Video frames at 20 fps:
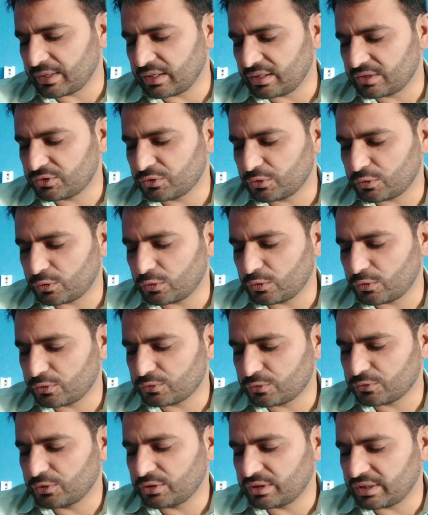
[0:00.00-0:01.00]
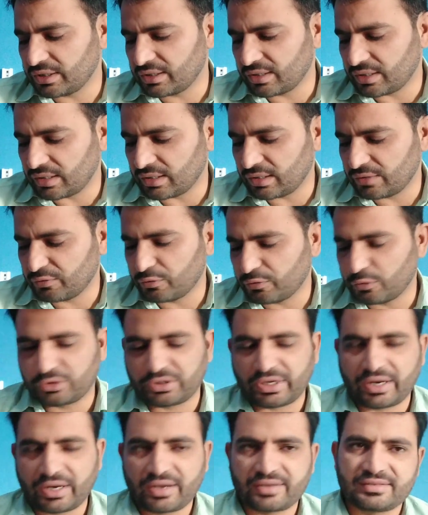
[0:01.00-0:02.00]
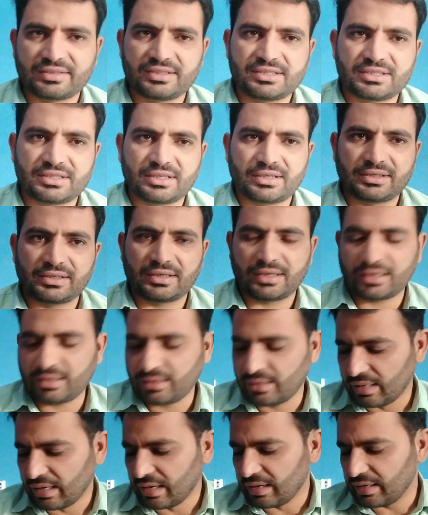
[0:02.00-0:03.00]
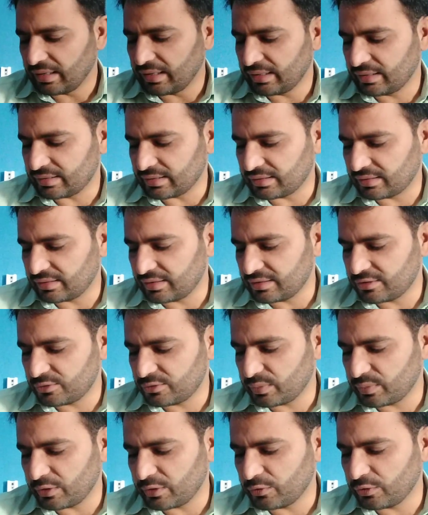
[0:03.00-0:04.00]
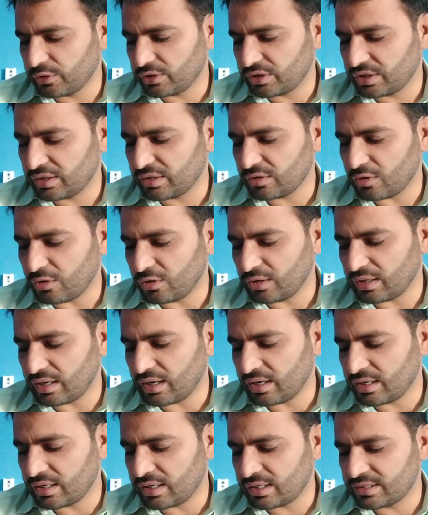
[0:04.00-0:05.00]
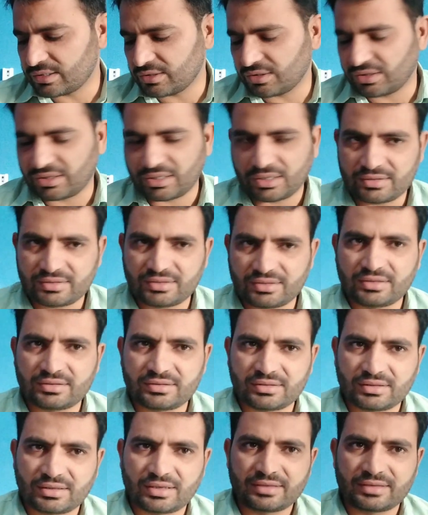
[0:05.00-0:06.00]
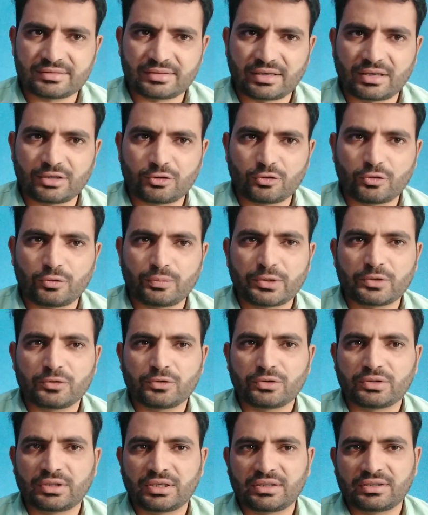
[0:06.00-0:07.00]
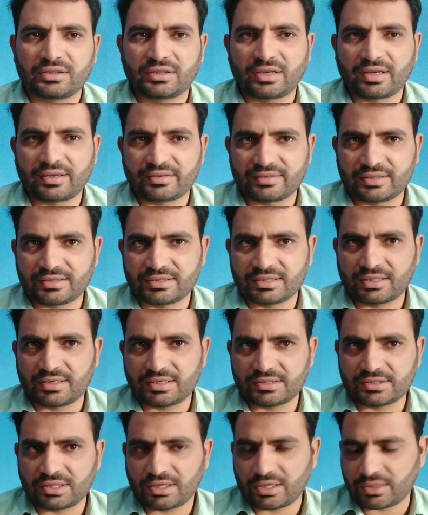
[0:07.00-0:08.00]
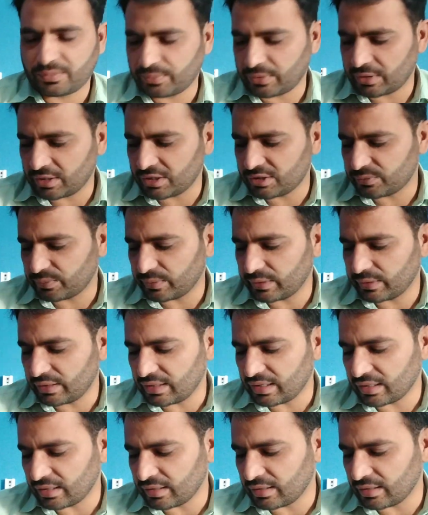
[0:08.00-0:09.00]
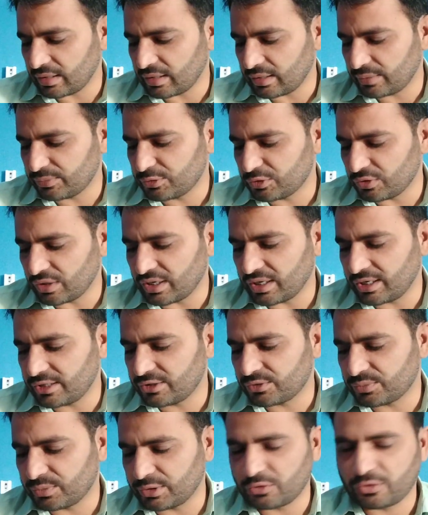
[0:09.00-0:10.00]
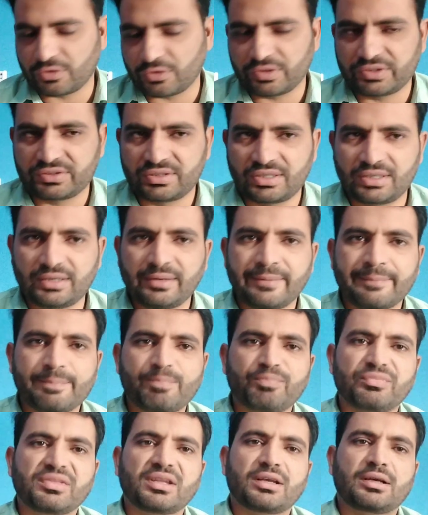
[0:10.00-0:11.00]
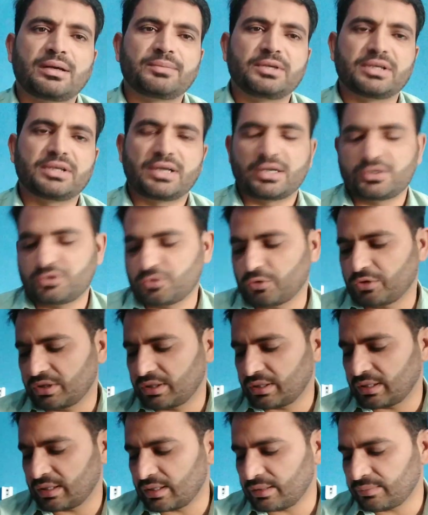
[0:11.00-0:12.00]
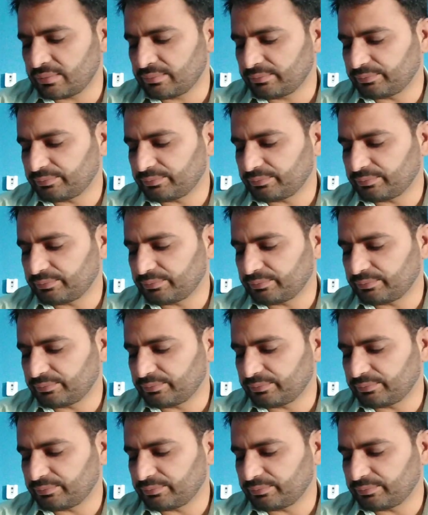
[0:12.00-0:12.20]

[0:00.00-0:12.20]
पहले जो क्लोज़ हुई थी कल वो तिरासी इशारिया इकतीस पे हुई थी और आज तेज़ी के साथ ओपन हुई थी तिरासी इशारिया चार पाँच पे लेकिन अब जो है इसमें थोड़ी सी कमी आ चुकी है